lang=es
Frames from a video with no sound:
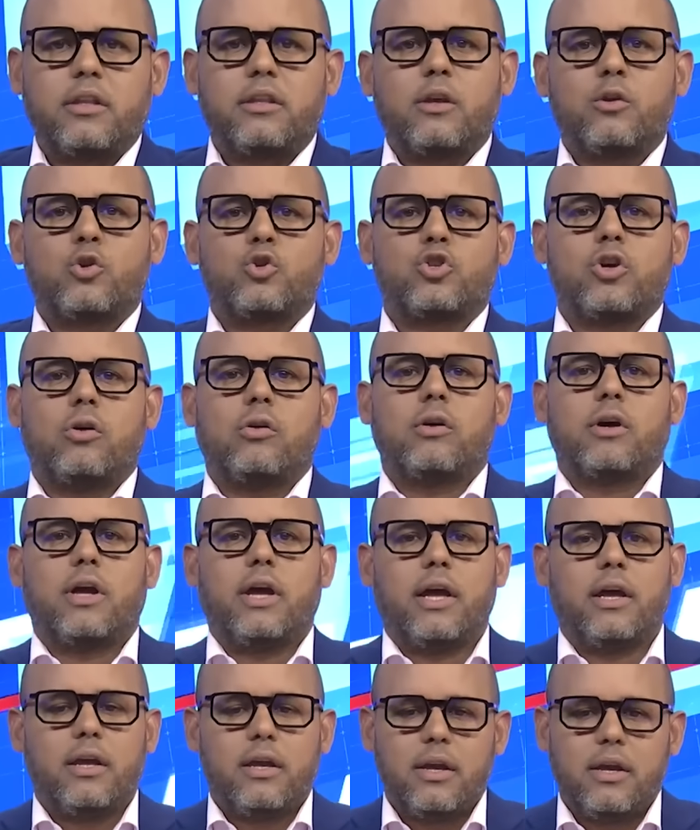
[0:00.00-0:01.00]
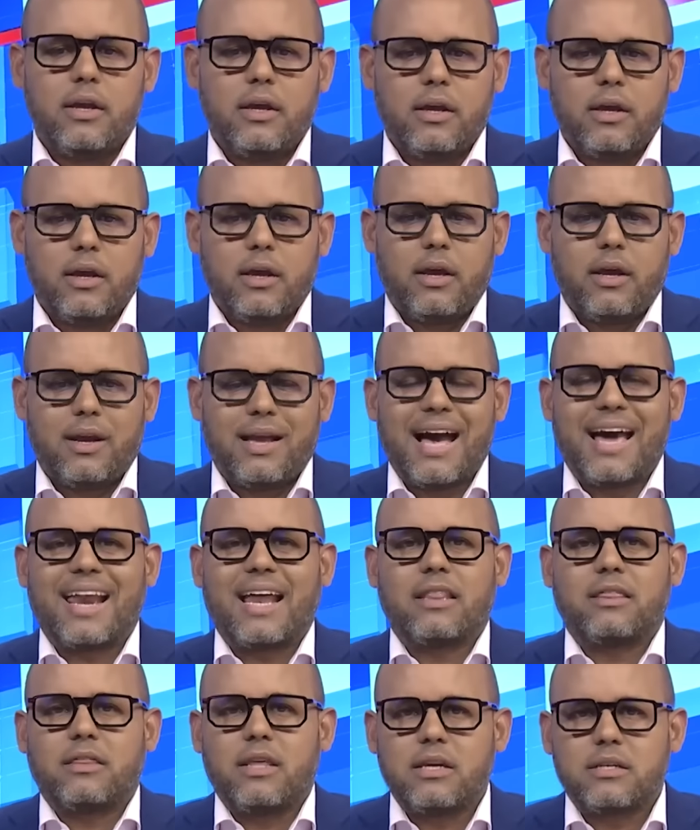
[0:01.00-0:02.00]
institución que eh,
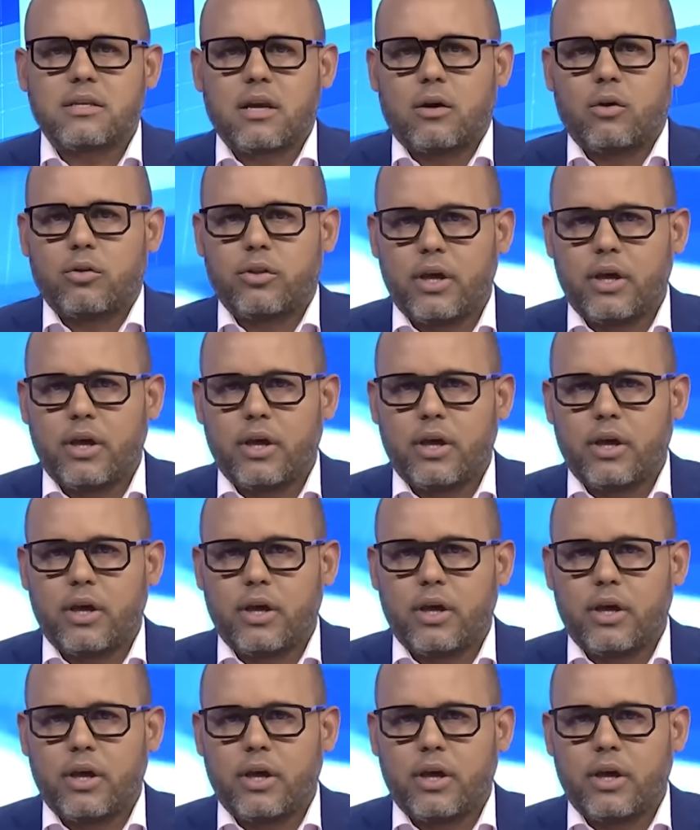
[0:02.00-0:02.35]
garantiza los